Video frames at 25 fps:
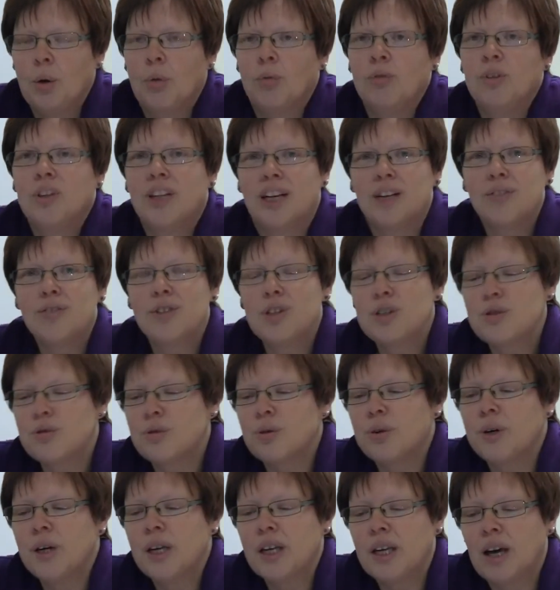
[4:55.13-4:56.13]
Und dann
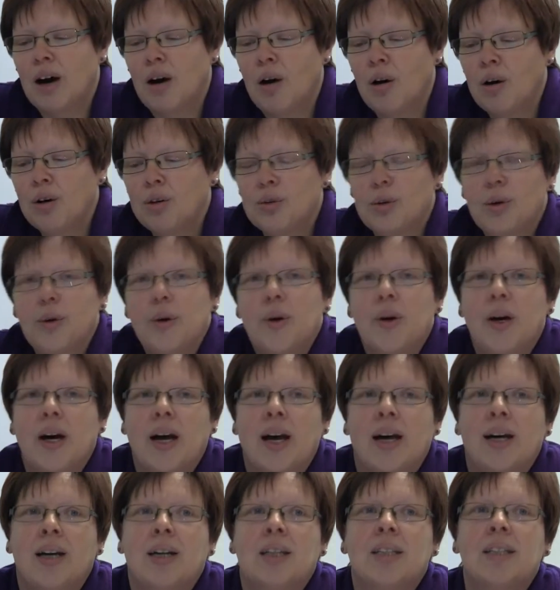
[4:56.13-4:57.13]
versuche ich auch noch
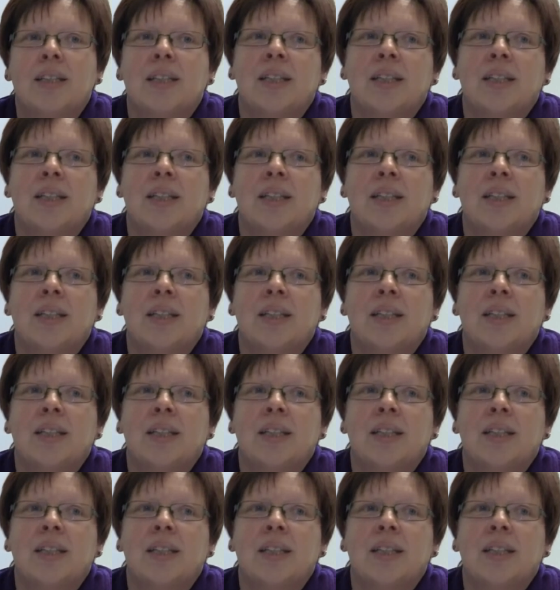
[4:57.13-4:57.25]
äh,